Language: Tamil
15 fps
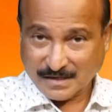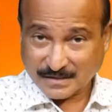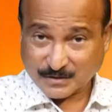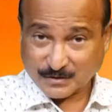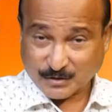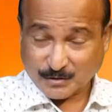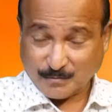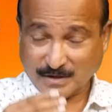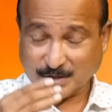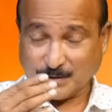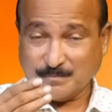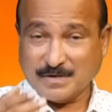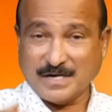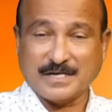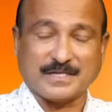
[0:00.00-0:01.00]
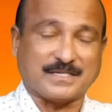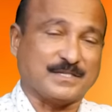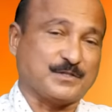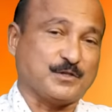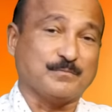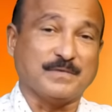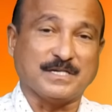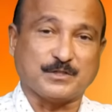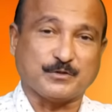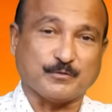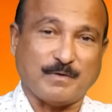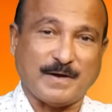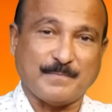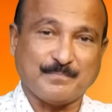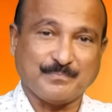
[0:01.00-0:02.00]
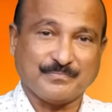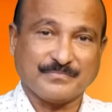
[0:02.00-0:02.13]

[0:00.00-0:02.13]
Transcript: ஆசீர்வாதமாய் கத்த மாற்றுவான்